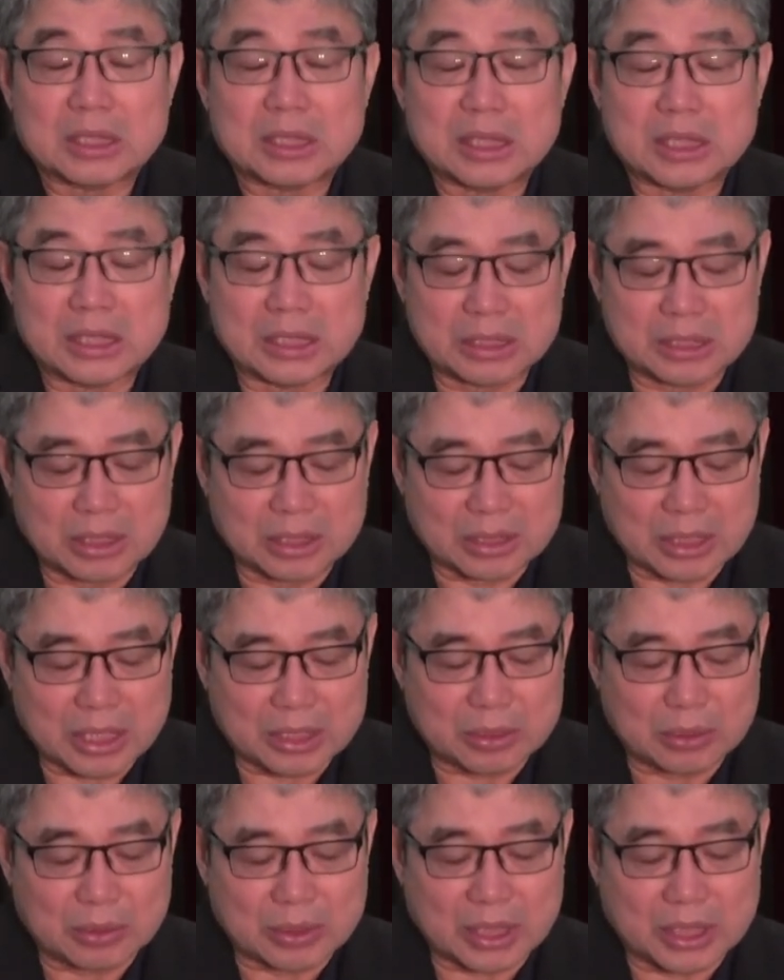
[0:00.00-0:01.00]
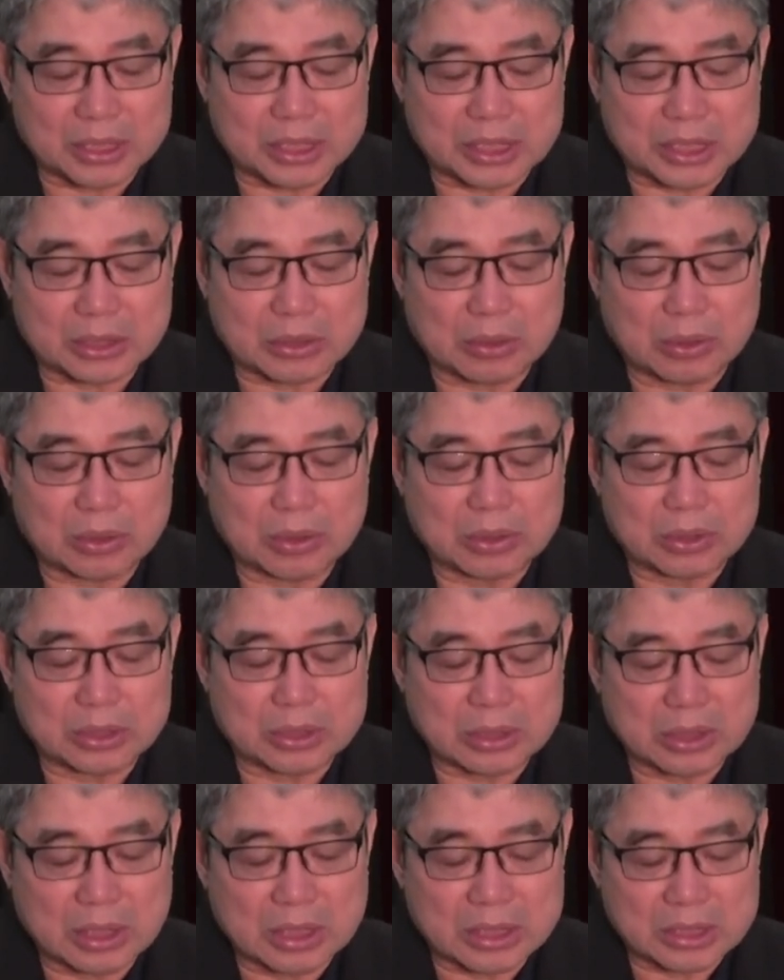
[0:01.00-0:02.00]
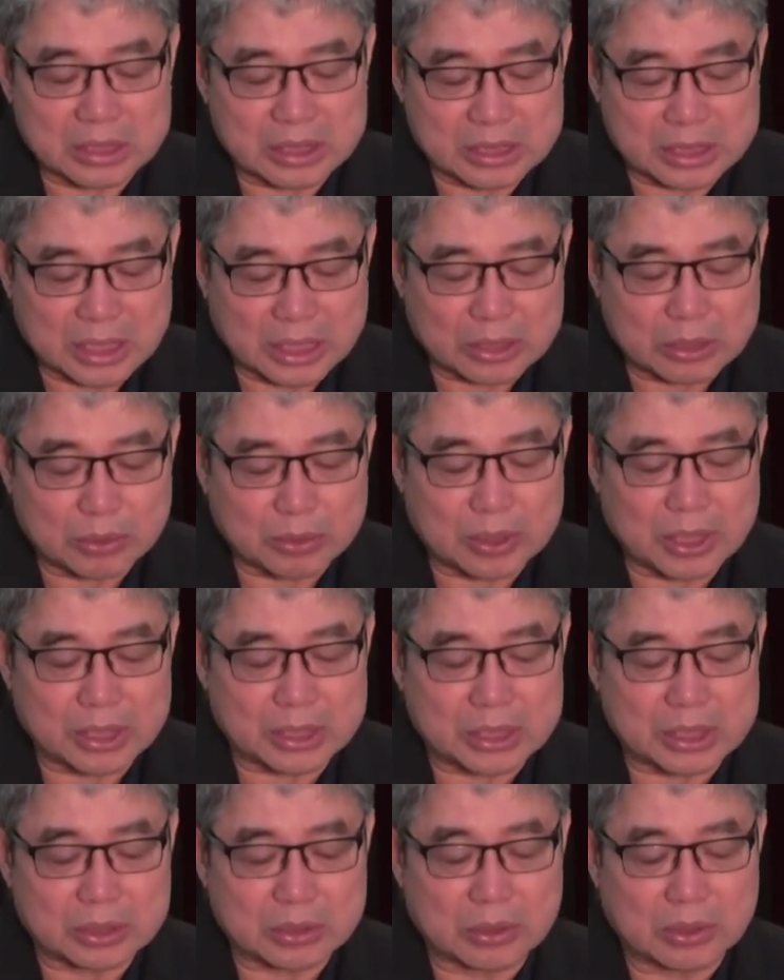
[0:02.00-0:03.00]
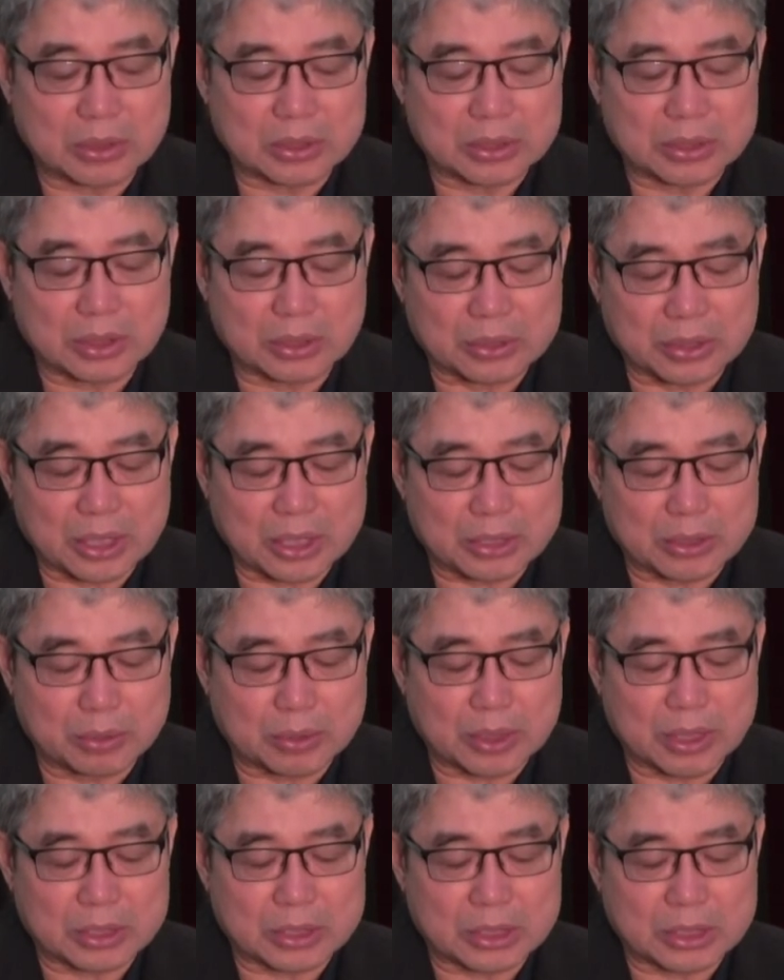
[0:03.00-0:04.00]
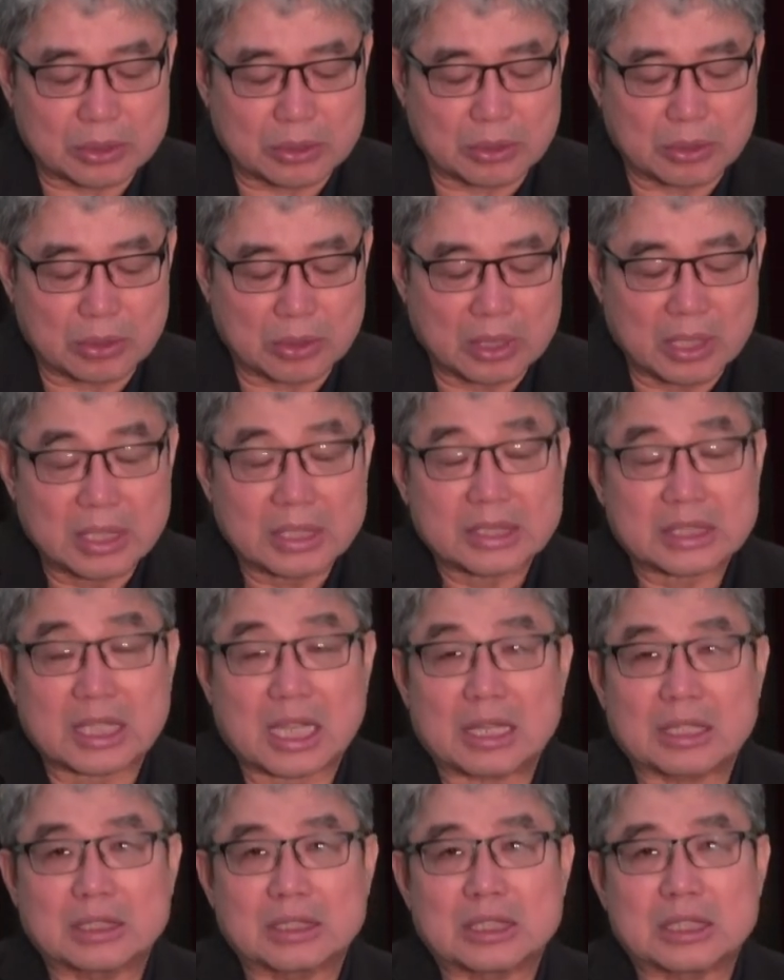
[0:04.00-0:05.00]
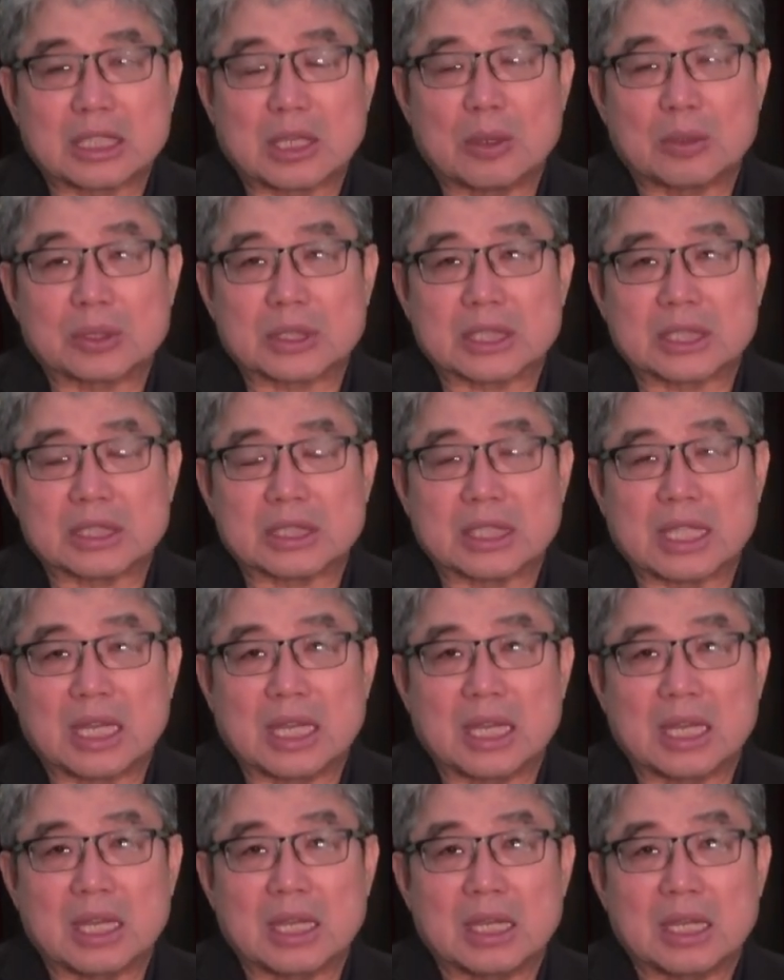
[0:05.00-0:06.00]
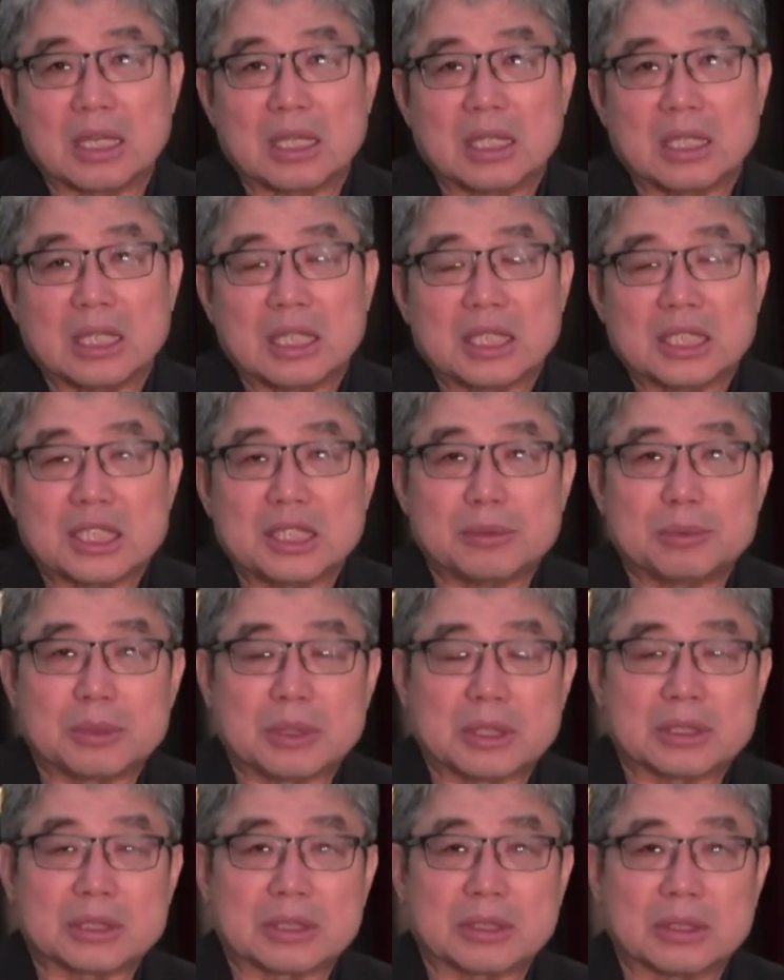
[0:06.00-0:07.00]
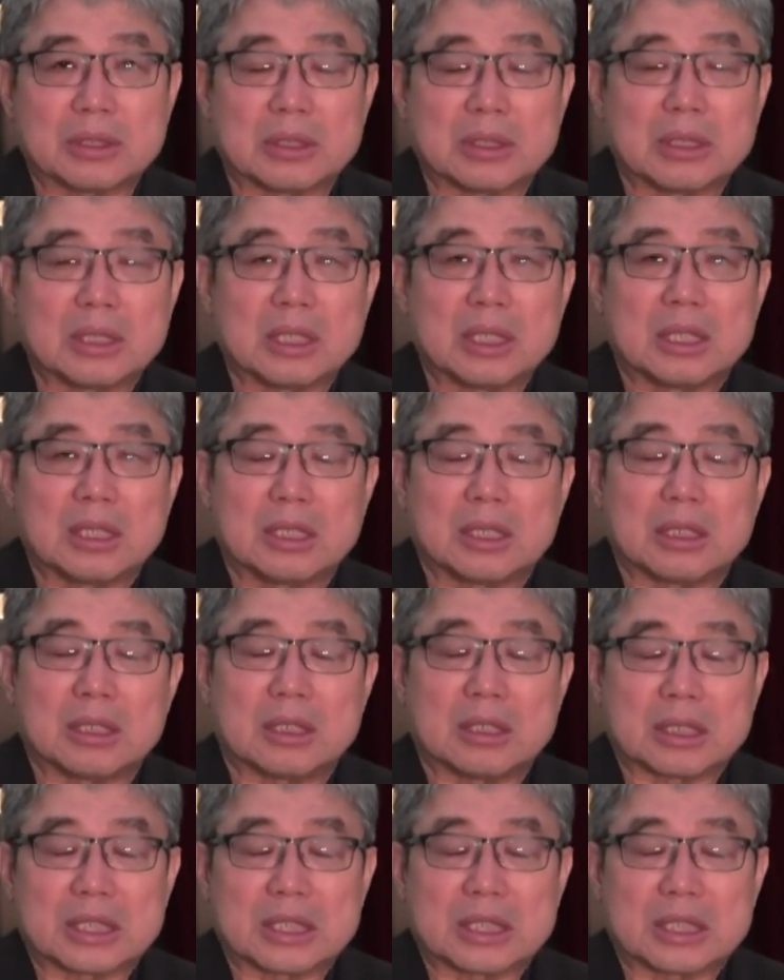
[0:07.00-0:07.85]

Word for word: 이전에도 계시고 이제도 계시고 전에도 계시고 장차 오신다. 히브리서 어,